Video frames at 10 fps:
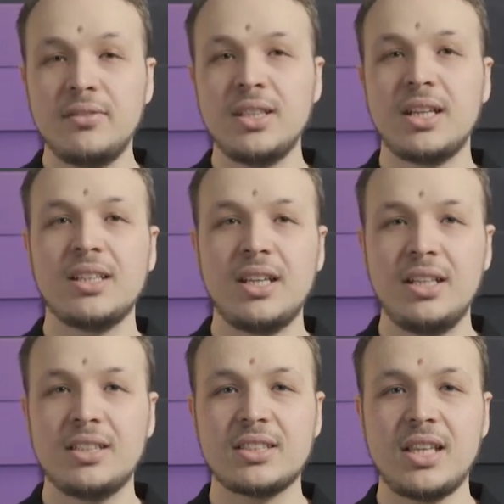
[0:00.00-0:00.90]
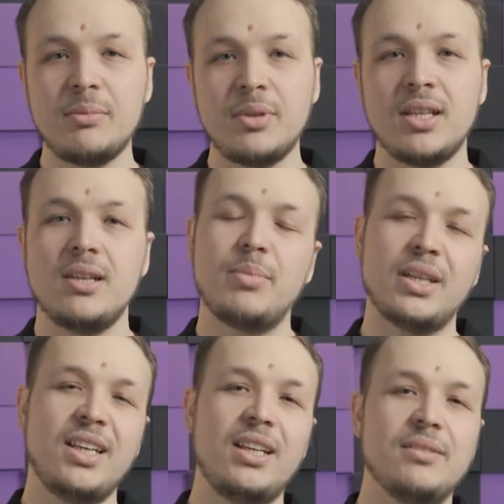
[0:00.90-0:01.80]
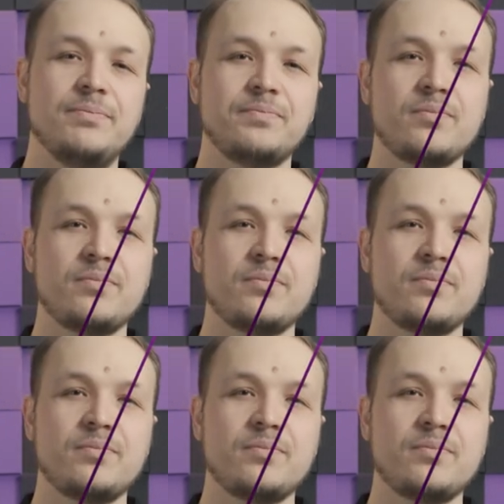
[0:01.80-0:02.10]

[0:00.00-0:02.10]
вы на канале It's Time, погнали!